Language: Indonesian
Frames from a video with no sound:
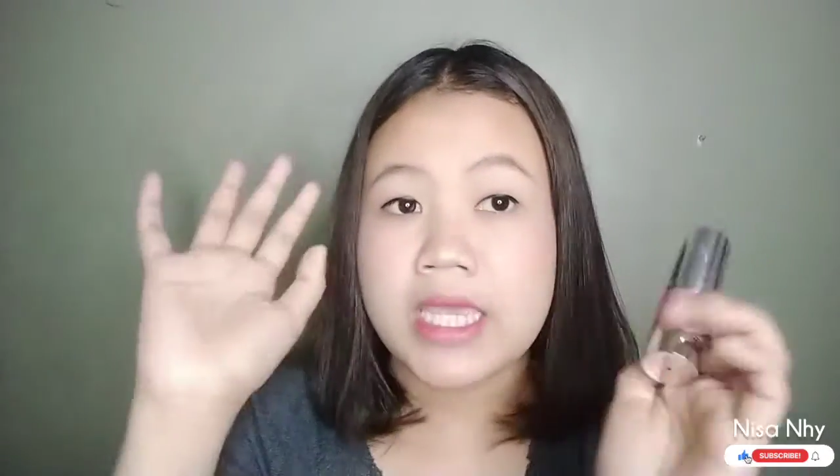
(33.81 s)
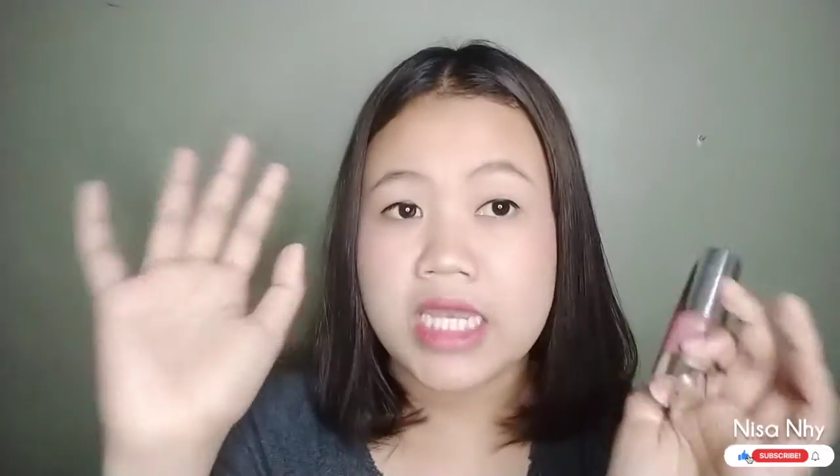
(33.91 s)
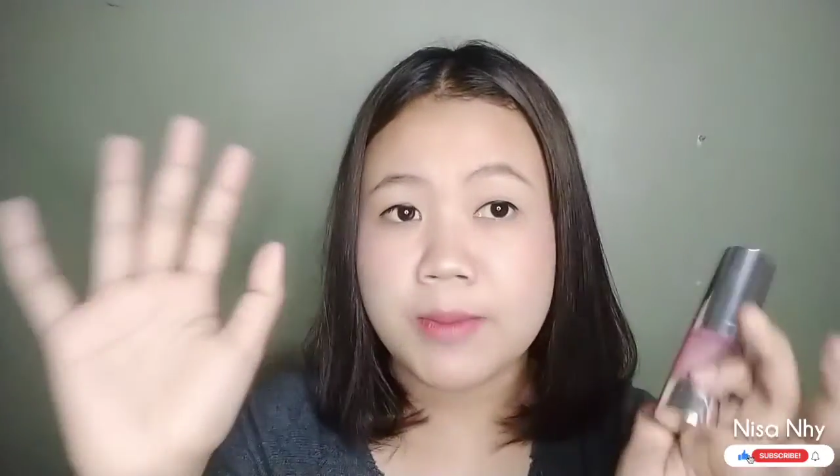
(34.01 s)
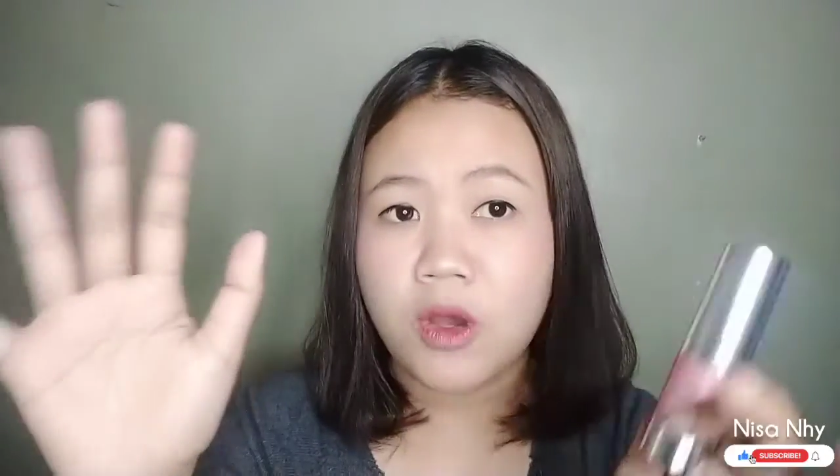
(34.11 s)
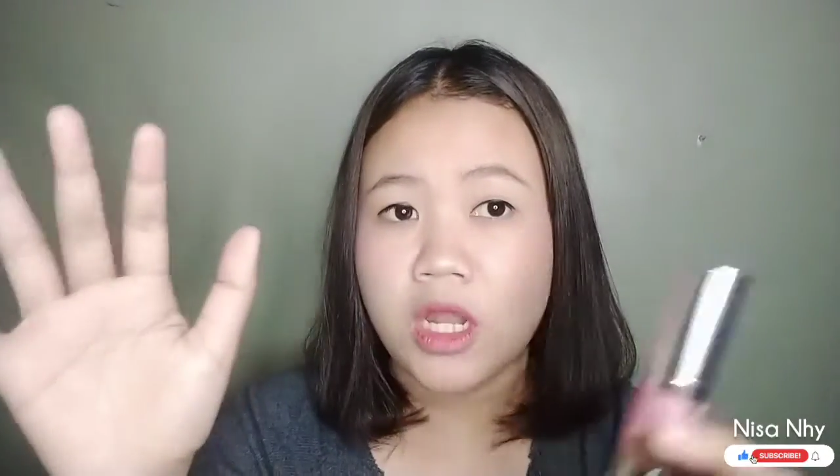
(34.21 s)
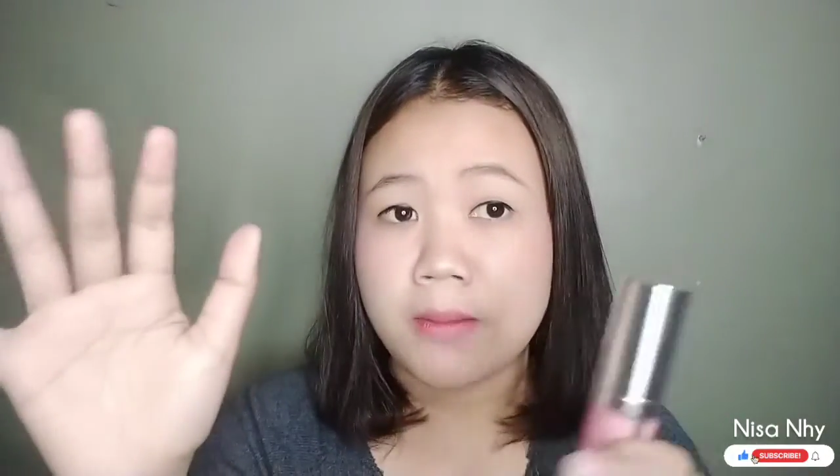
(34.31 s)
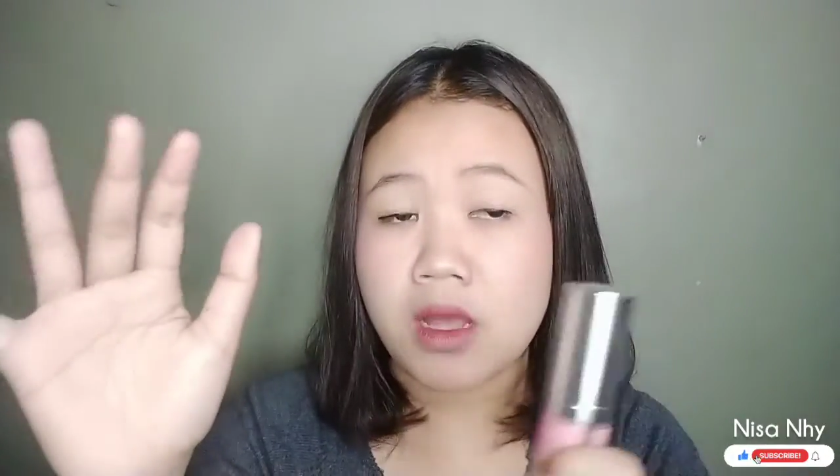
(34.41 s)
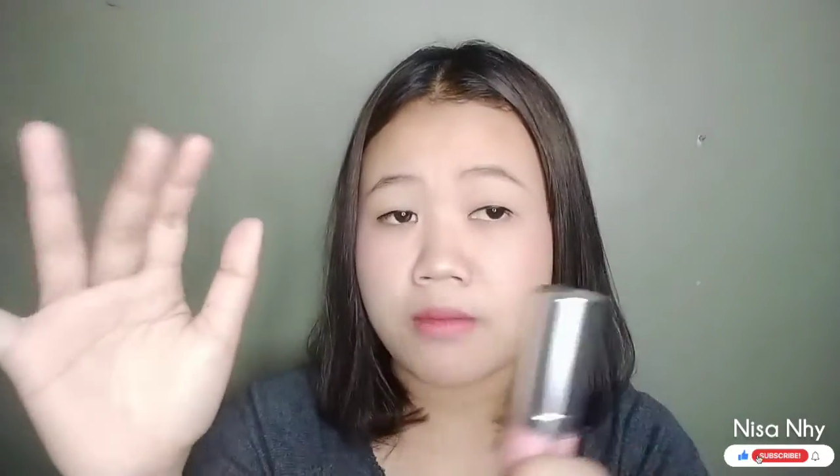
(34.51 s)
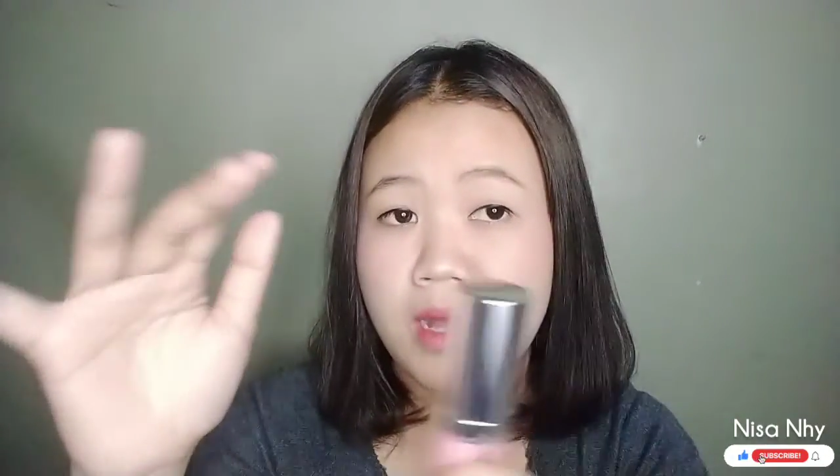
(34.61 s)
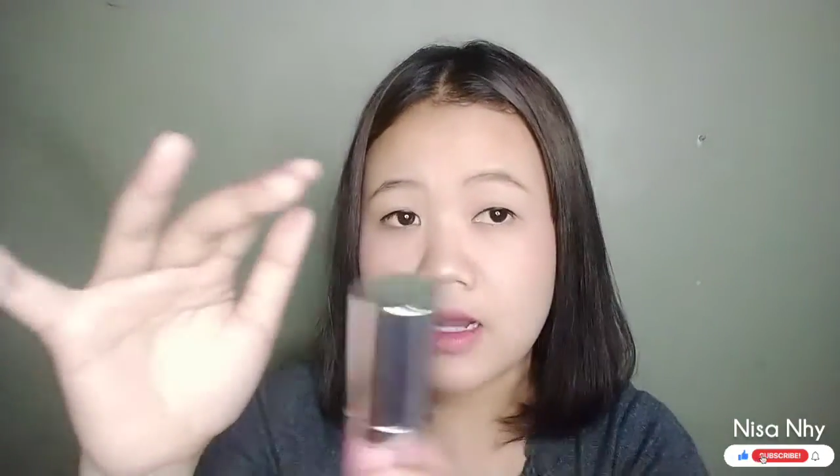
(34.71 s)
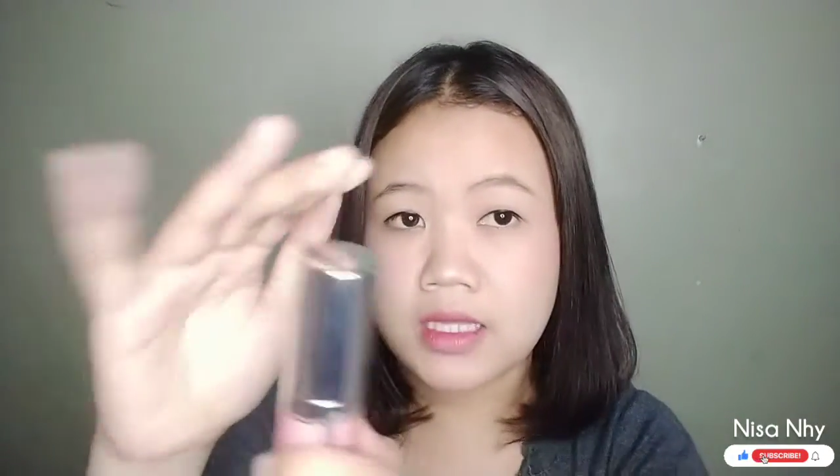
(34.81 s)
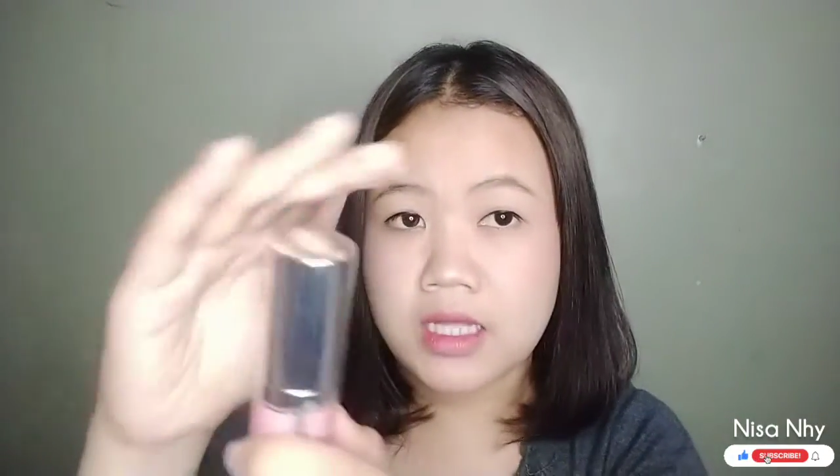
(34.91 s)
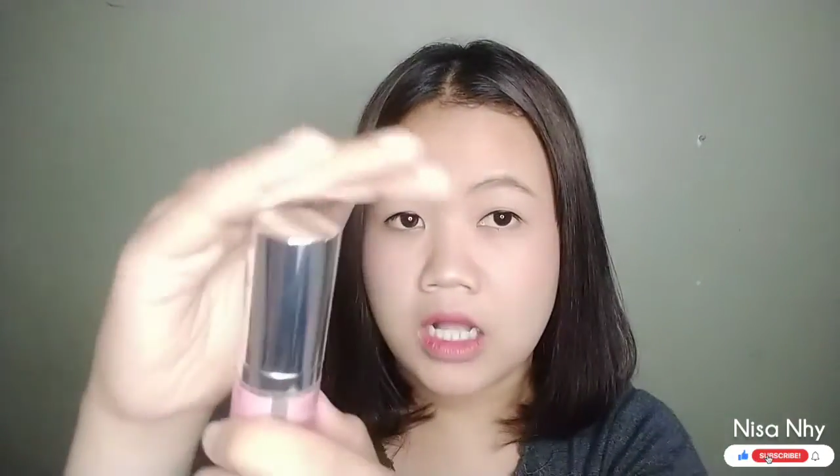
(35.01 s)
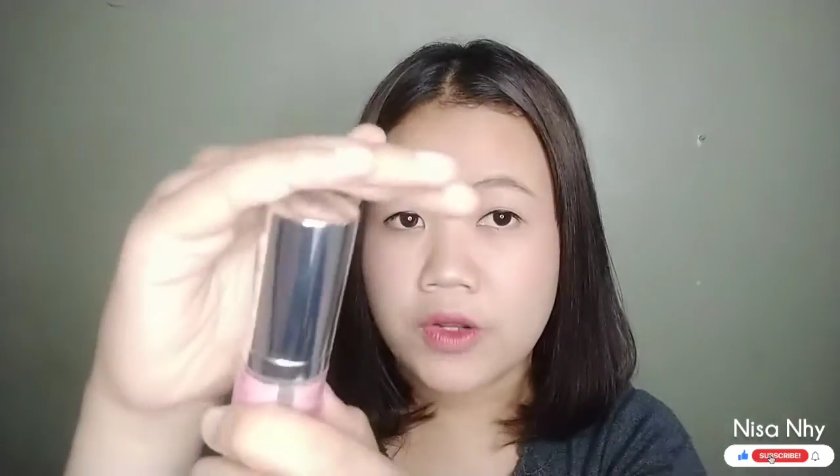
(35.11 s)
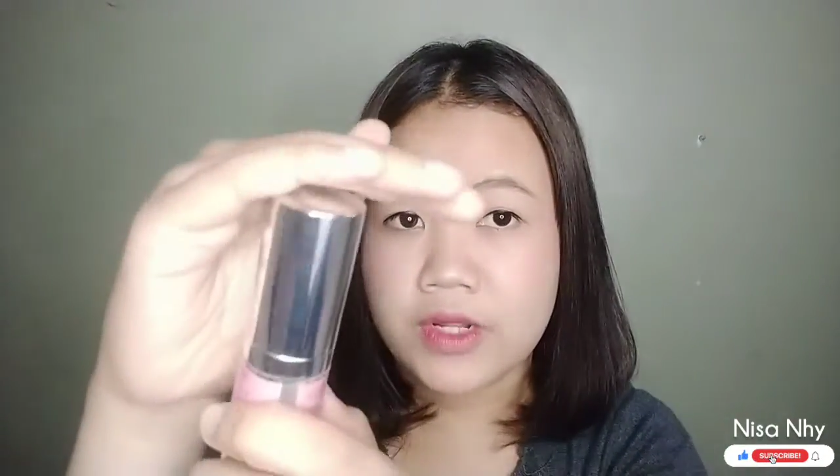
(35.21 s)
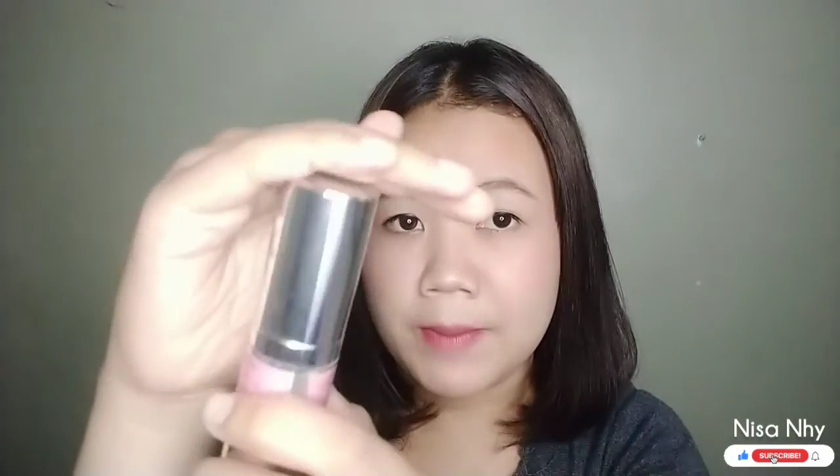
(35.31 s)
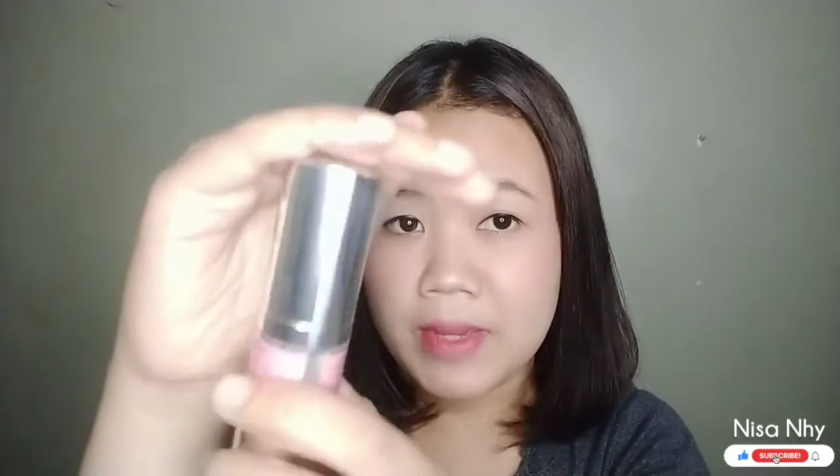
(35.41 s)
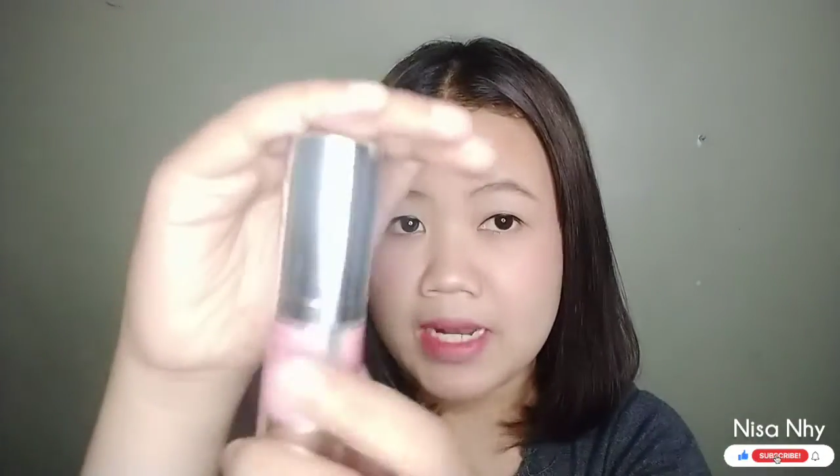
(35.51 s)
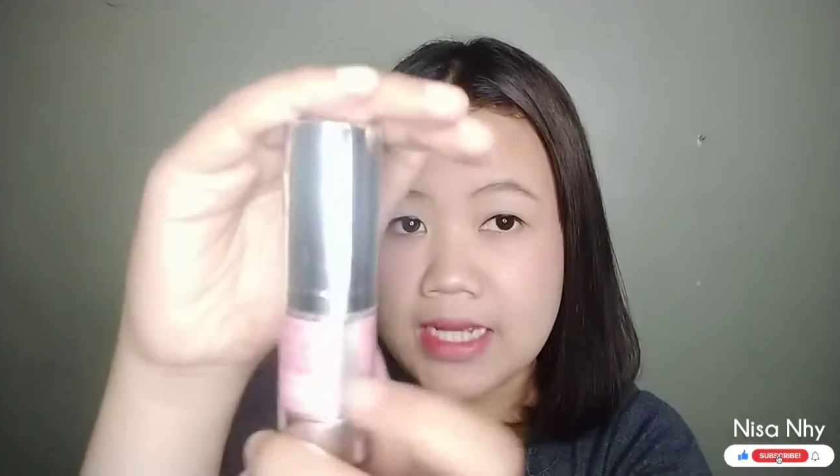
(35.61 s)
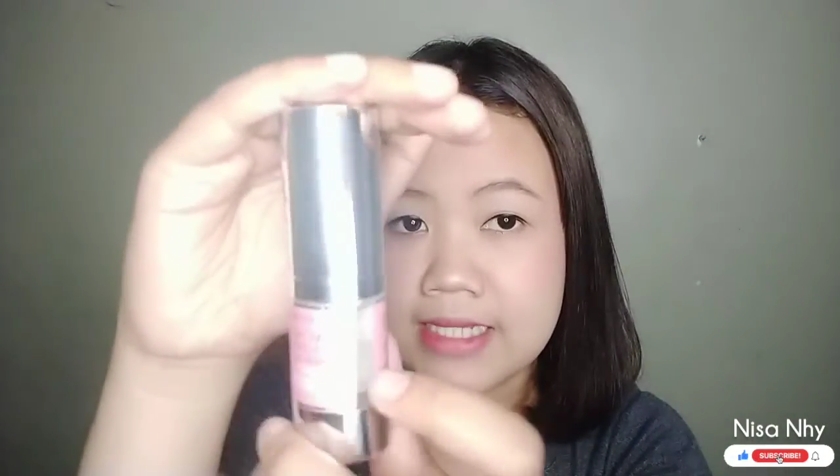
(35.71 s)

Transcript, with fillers: ini mohon maaf banget kalau di kamera